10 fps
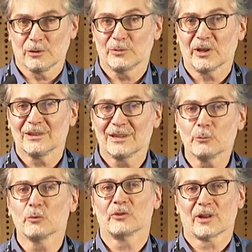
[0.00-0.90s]
obtient une
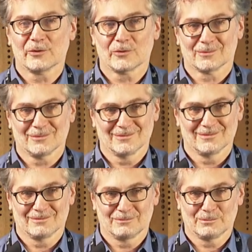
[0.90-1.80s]
démonstration
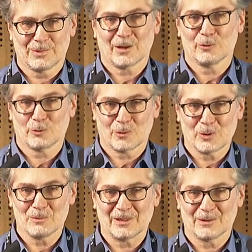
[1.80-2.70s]
par une
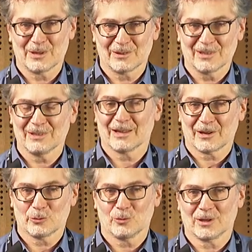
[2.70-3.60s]
formule mathématique d'un
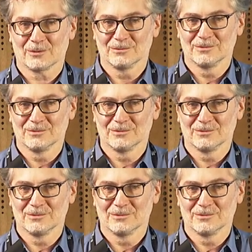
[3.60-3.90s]
résultat.